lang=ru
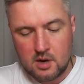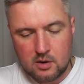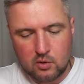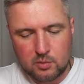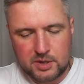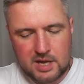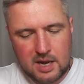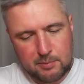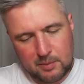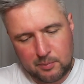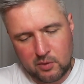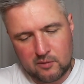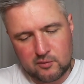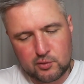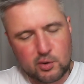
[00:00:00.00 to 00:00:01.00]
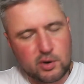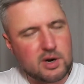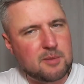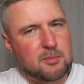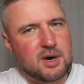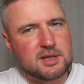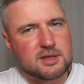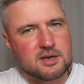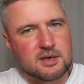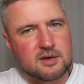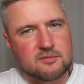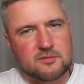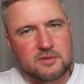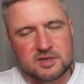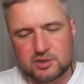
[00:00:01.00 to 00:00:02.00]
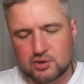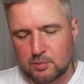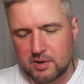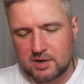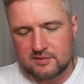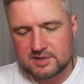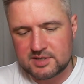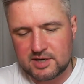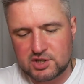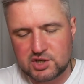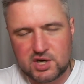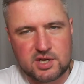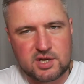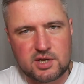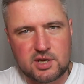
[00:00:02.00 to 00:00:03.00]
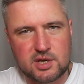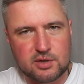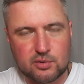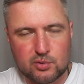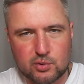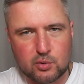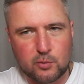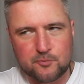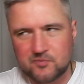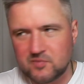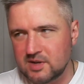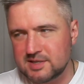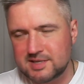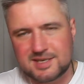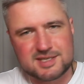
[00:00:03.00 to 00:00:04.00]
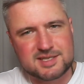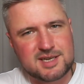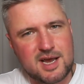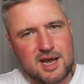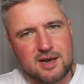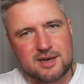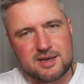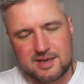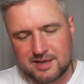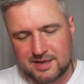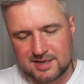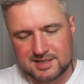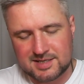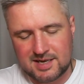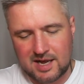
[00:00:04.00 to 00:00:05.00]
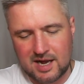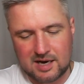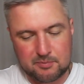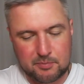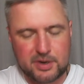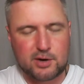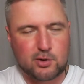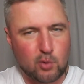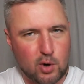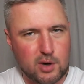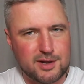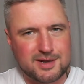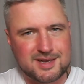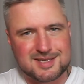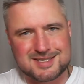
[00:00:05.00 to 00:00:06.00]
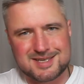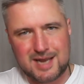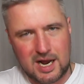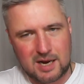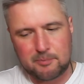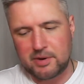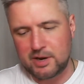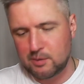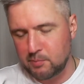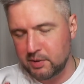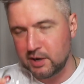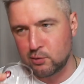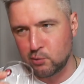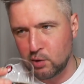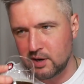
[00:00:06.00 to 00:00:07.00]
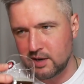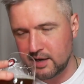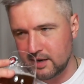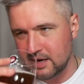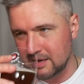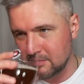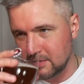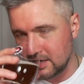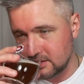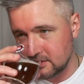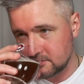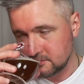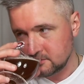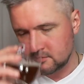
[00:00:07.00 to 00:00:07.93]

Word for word: У меня по поводу аромата особых возражений нету. Ну, кисляк и кисляк. Прикольный кисляк, при прикольный аромат,